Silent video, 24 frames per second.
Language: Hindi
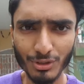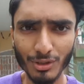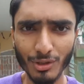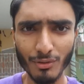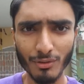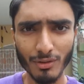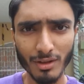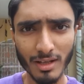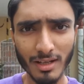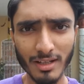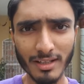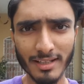
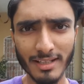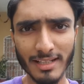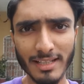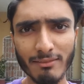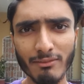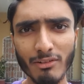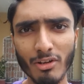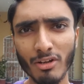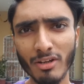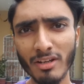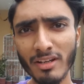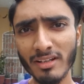होंगे कि डेली
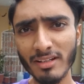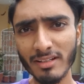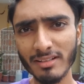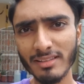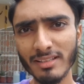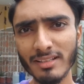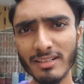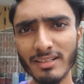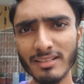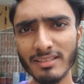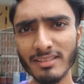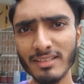व्लॉगिंग
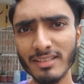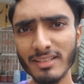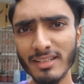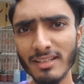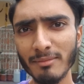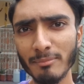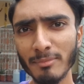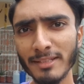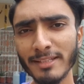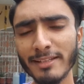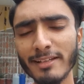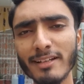करते करते ये
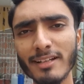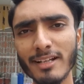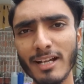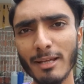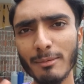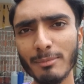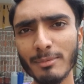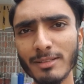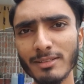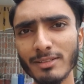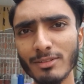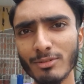बंदा
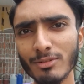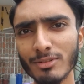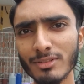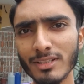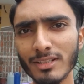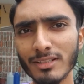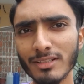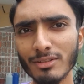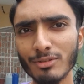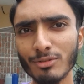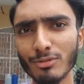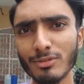गायब की तरह हो
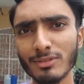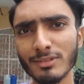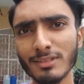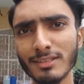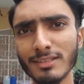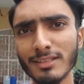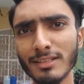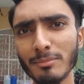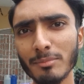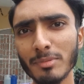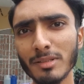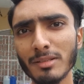जाता दो तीन
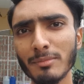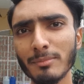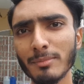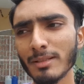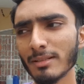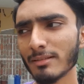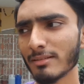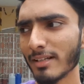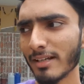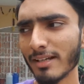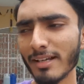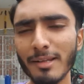दिन बीच में
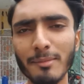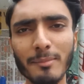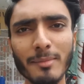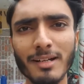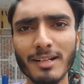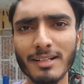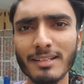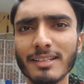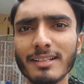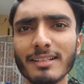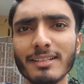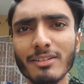डंडी
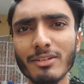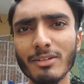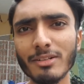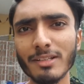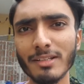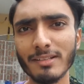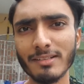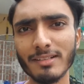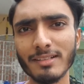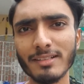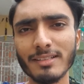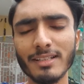मार जाता है और
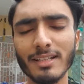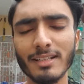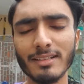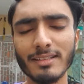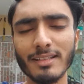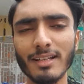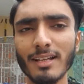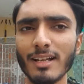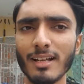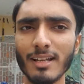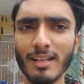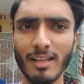नज़र नहीं
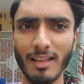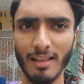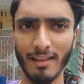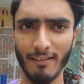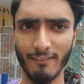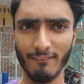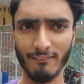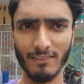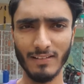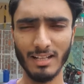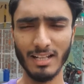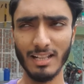आता
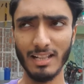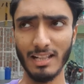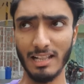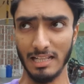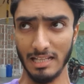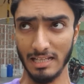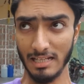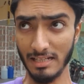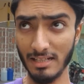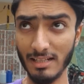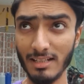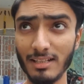वेल
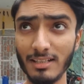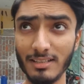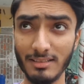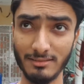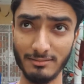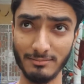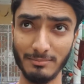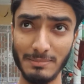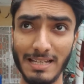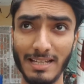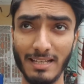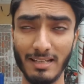हाँ
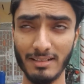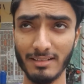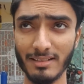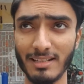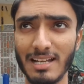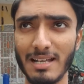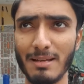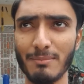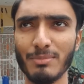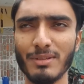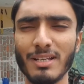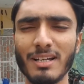मैं
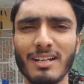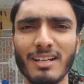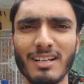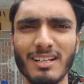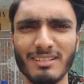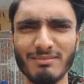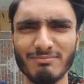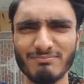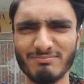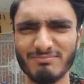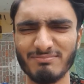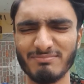गायब था
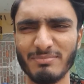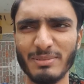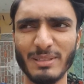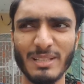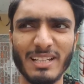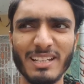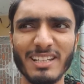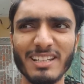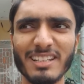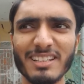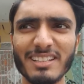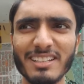पता
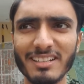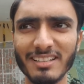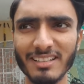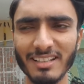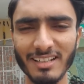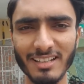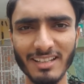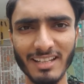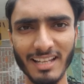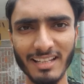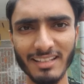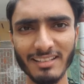नहीं किधर
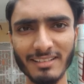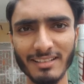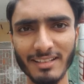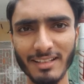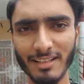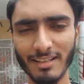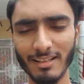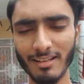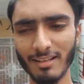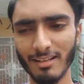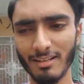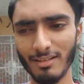था लाइक
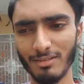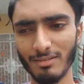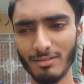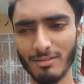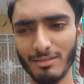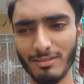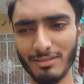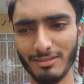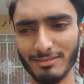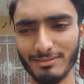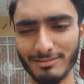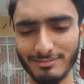
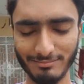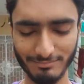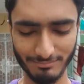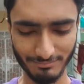और